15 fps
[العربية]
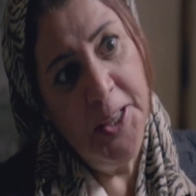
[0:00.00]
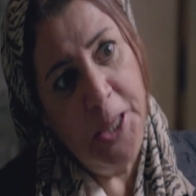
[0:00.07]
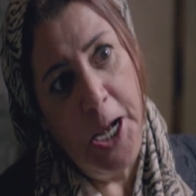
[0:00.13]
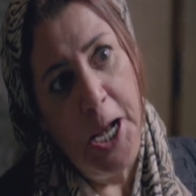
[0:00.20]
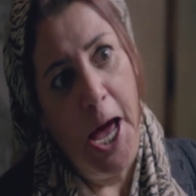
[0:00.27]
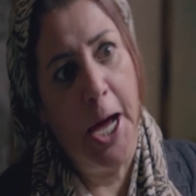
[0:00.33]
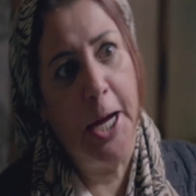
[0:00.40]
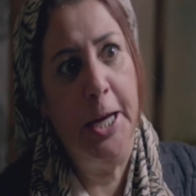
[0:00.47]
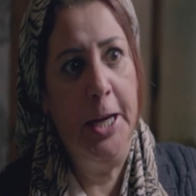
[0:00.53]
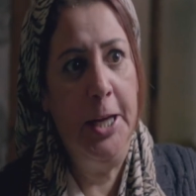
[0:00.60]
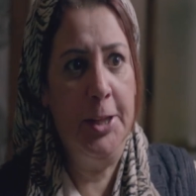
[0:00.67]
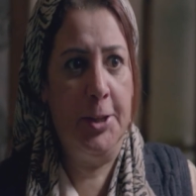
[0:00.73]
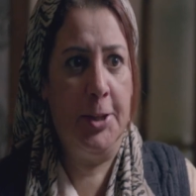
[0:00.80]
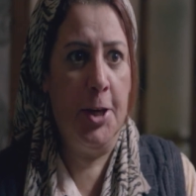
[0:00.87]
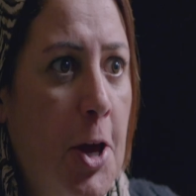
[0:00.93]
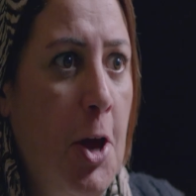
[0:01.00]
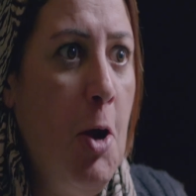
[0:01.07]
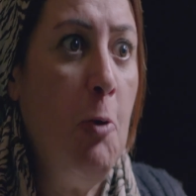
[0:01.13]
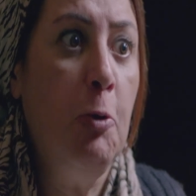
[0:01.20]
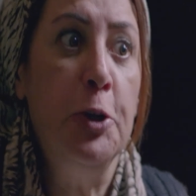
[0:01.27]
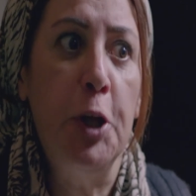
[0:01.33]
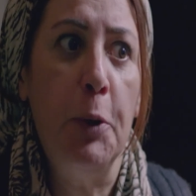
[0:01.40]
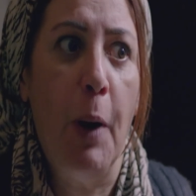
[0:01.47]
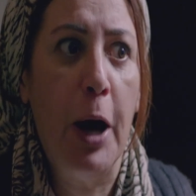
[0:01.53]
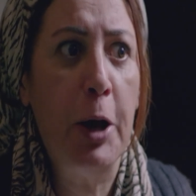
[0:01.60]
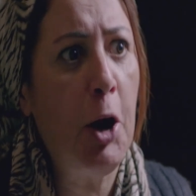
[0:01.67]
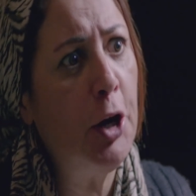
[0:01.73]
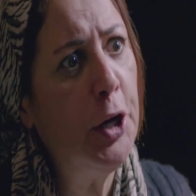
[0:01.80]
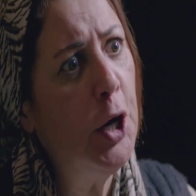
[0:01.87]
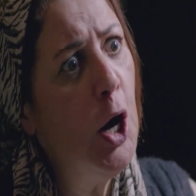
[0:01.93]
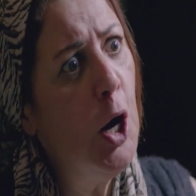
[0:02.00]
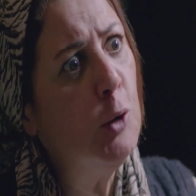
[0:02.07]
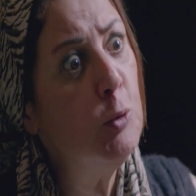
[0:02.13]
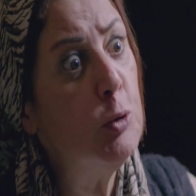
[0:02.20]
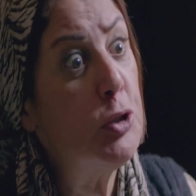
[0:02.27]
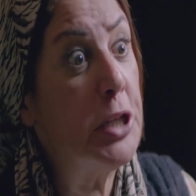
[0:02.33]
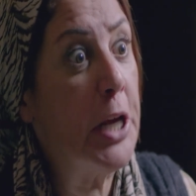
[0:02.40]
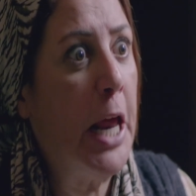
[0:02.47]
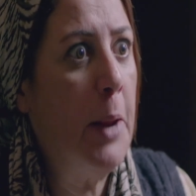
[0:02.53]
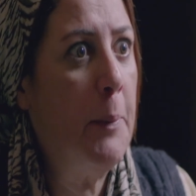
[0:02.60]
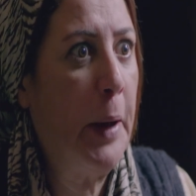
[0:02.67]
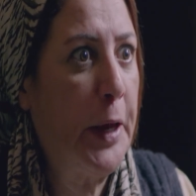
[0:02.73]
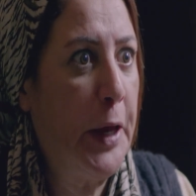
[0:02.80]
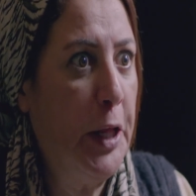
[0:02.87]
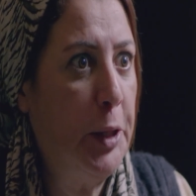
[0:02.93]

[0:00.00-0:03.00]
انت اللي حكيت وانت بقى راجل نص كلامك